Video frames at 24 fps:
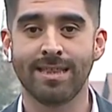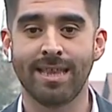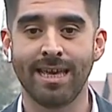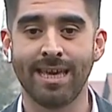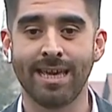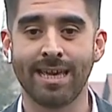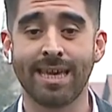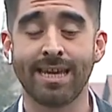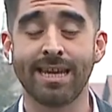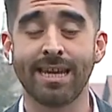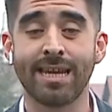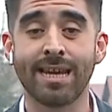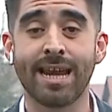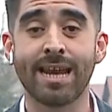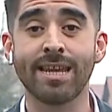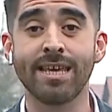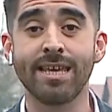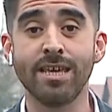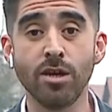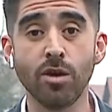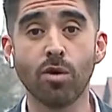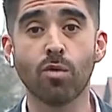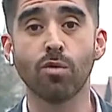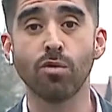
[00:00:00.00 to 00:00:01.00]
de generar
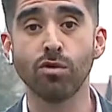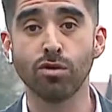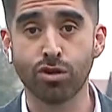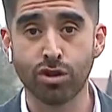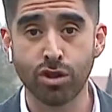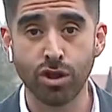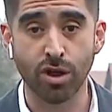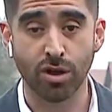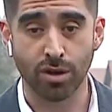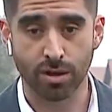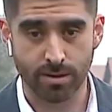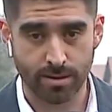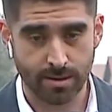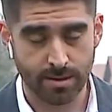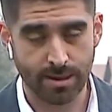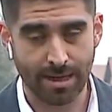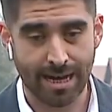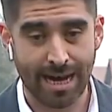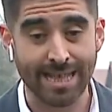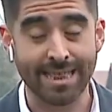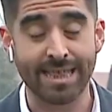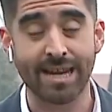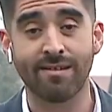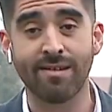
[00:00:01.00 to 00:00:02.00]
inclusión
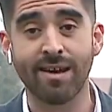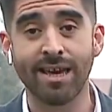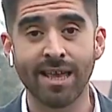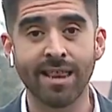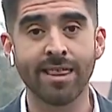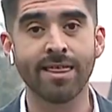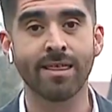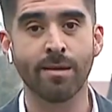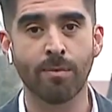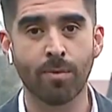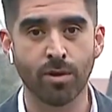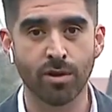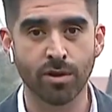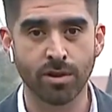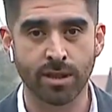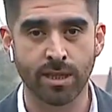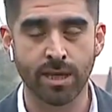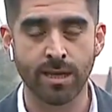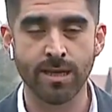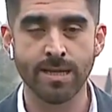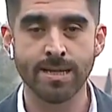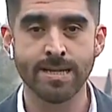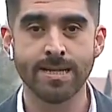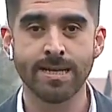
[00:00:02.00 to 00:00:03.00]
a través del
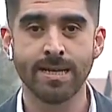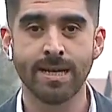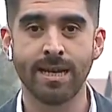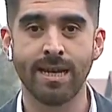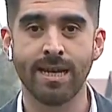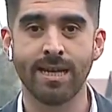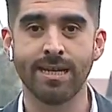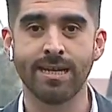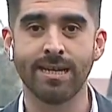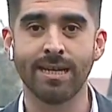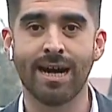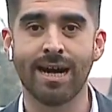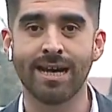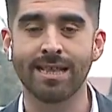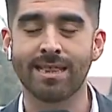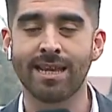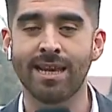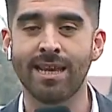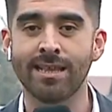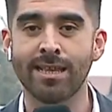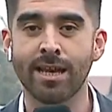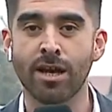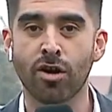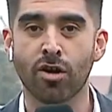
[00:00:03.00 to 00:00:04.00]
deporte en
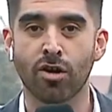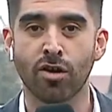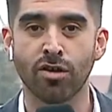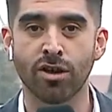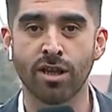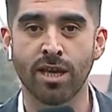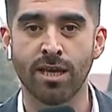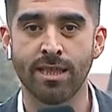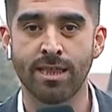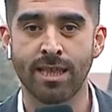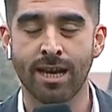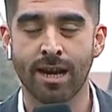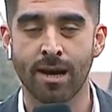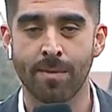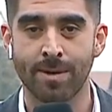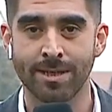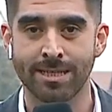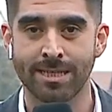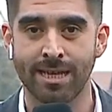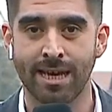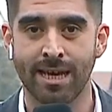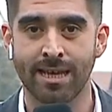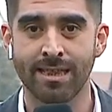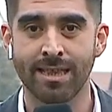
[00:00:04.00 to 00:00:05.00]
atletas con eh,
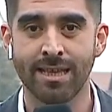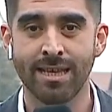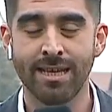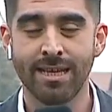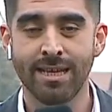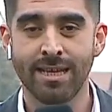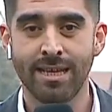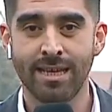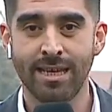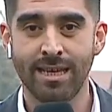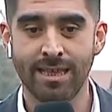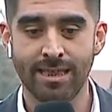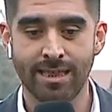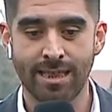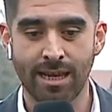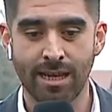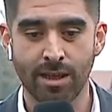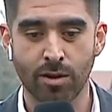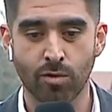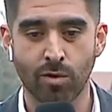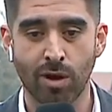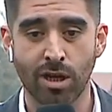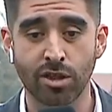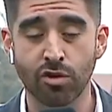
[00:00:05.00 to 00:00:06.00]
discapacidad
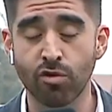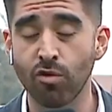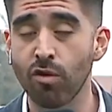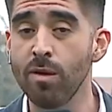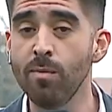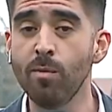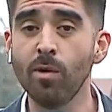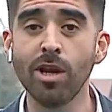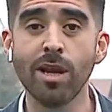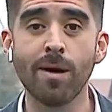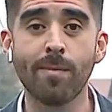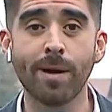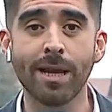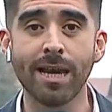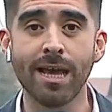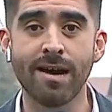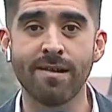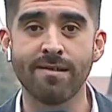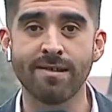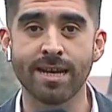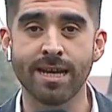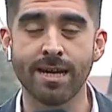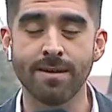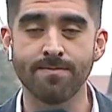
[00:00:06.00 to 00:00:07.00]
intelectual. Tuvimos la
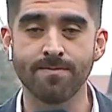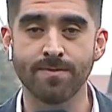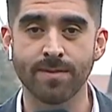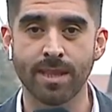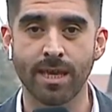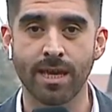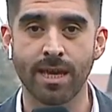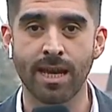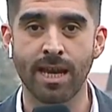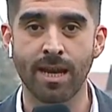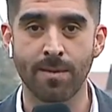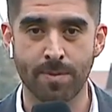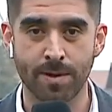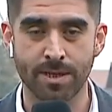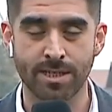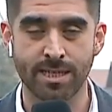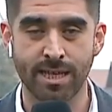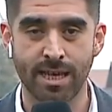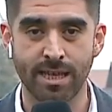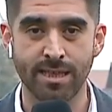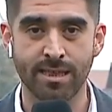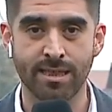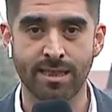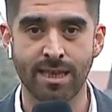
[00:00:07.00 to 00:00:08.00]
palabra del
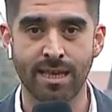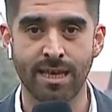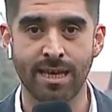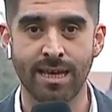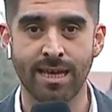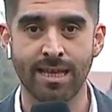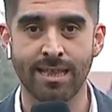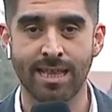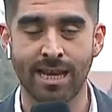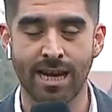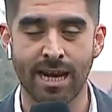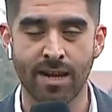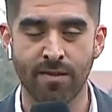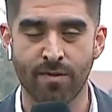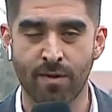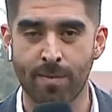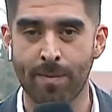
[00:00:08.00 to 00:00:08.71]
presidente de la